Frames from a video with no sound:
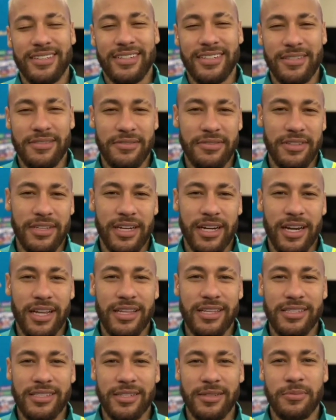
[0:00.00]
Enfim,
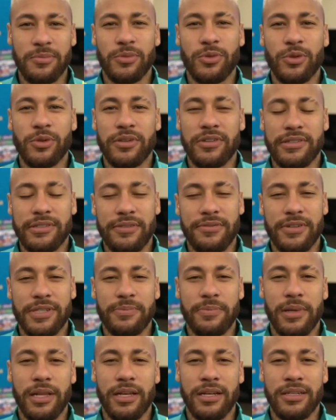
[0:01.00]
agradecer por tudo que você fez
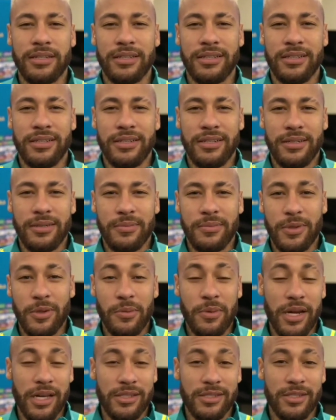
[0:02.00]
pela, pelo
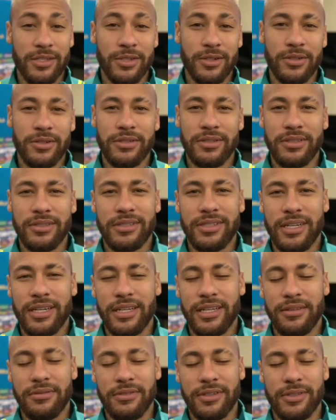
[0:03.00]
Brasil, né,
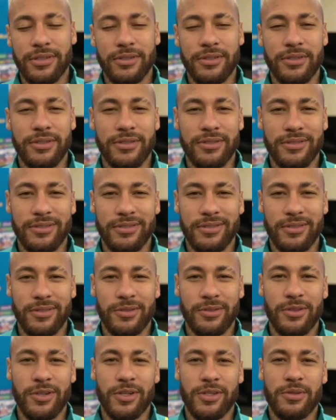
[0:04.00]
levando
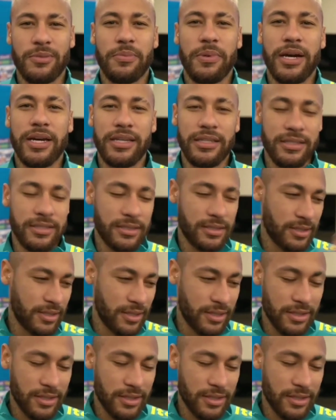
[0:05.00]
o nosso país